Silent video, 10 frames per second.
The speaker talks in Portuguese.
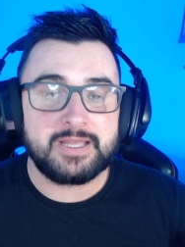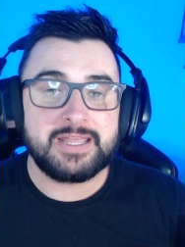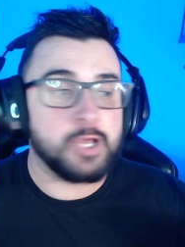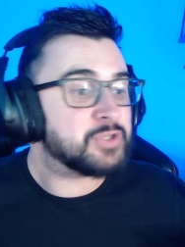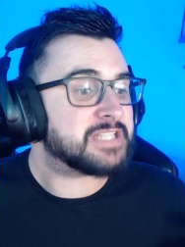
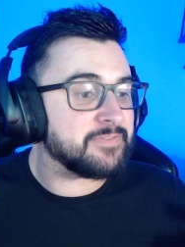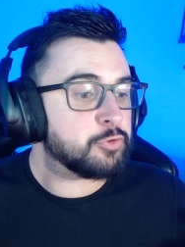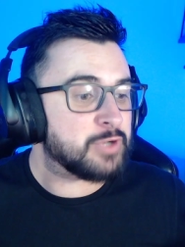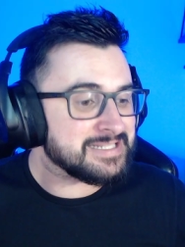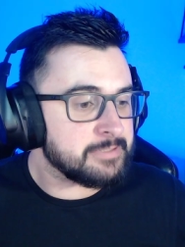Eu estava no
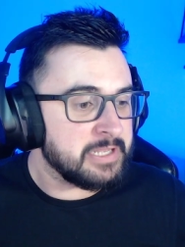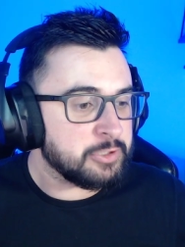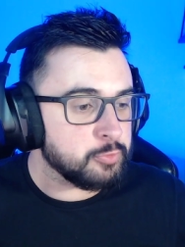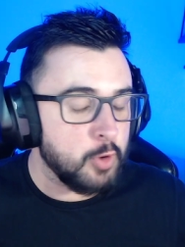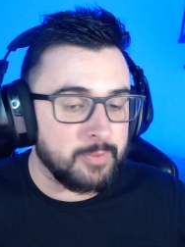casamento
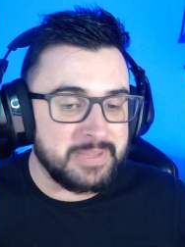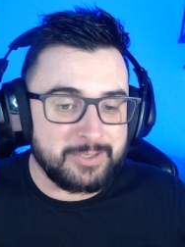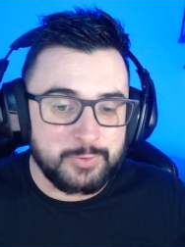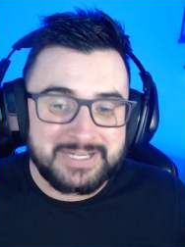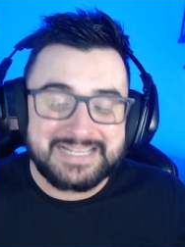do meu
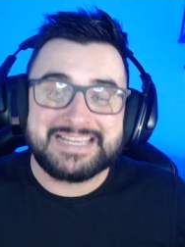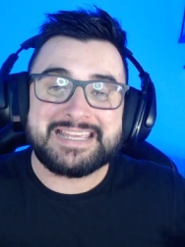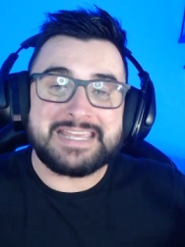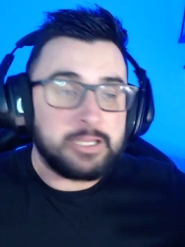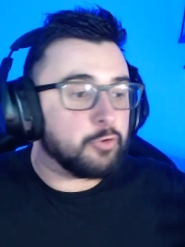amigo.
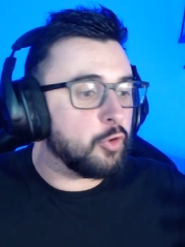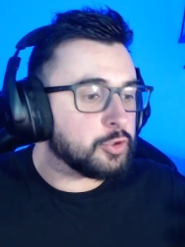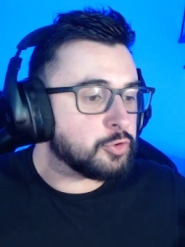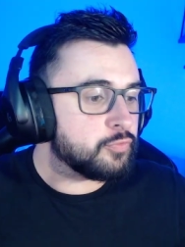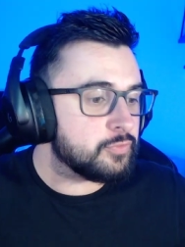E no
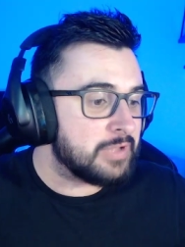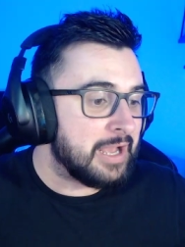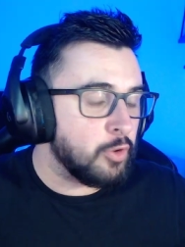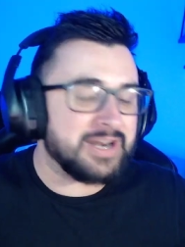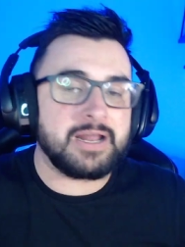outro,
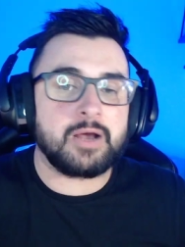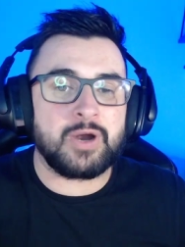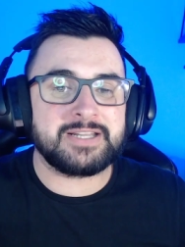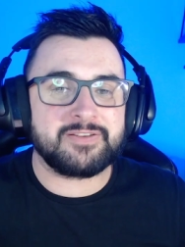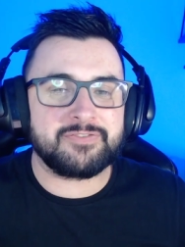agora na
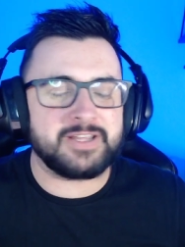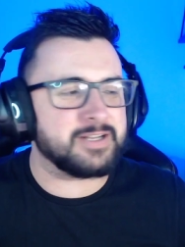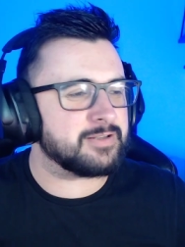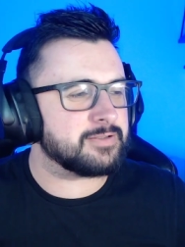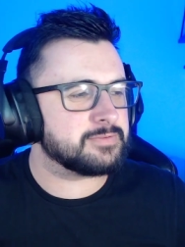
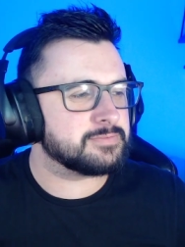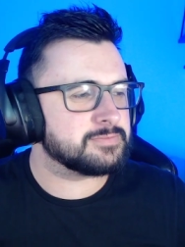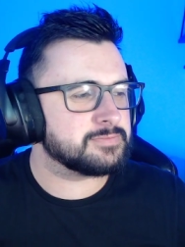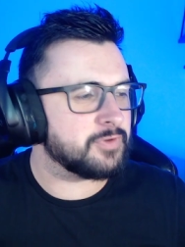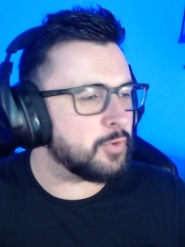quarta-feira.
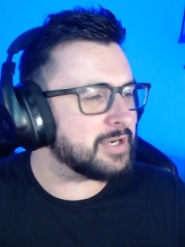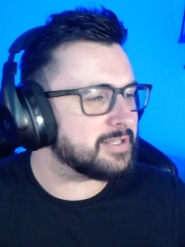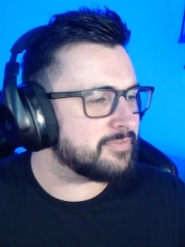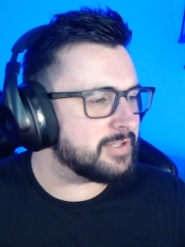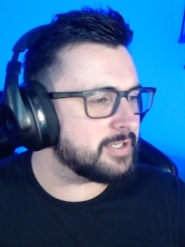Foi
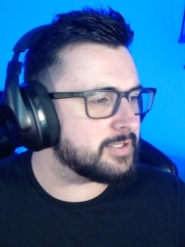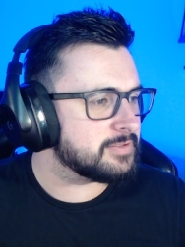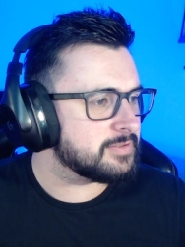quarta-feira?